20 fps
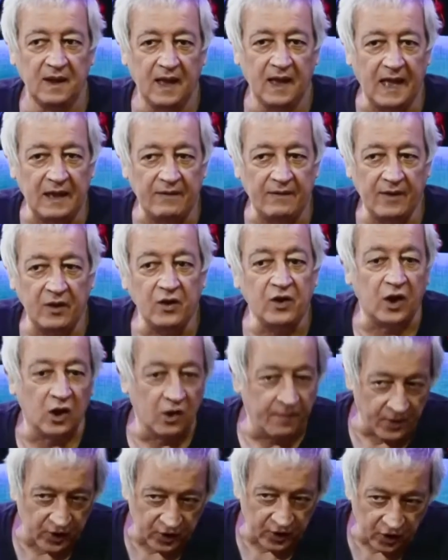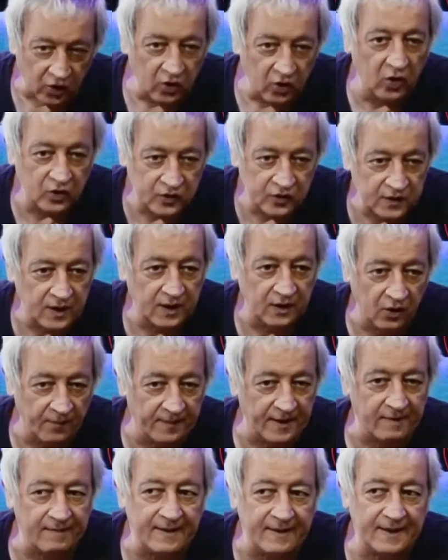aliviado y que los protocolos lo
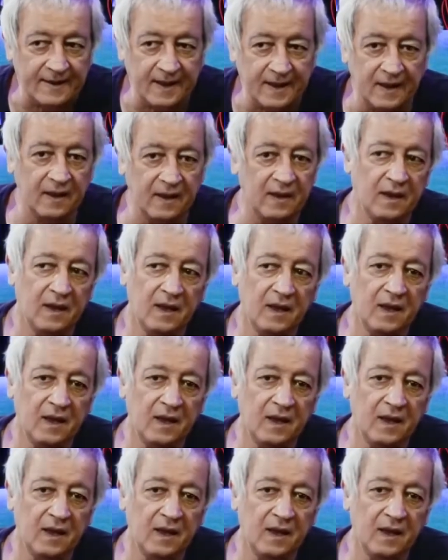permiten.